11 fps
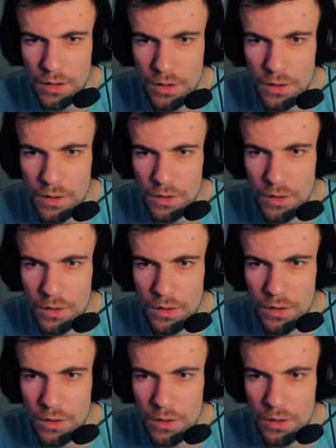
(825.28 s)
Oh.
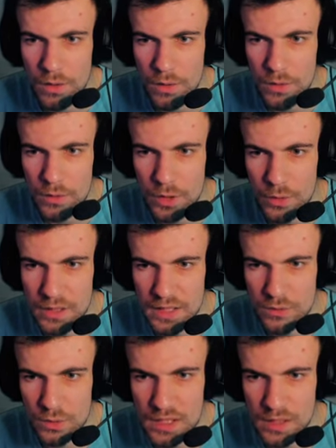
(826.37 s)

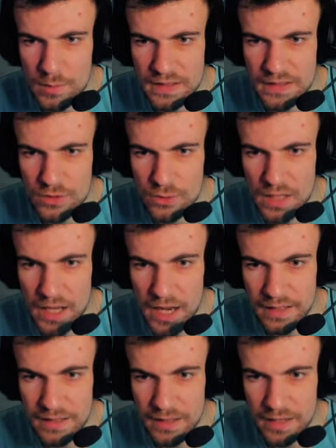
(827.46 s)
Ok, docking bay, c'est juste là.
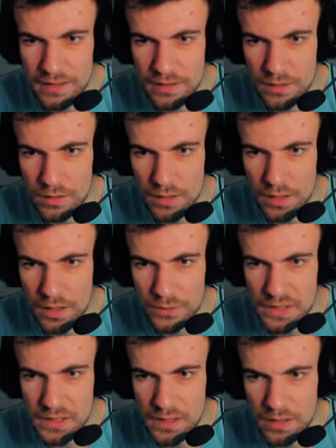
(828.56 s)
Arrête, arrête.
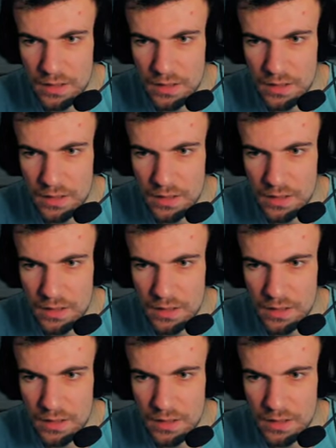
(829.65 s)
Ralenti.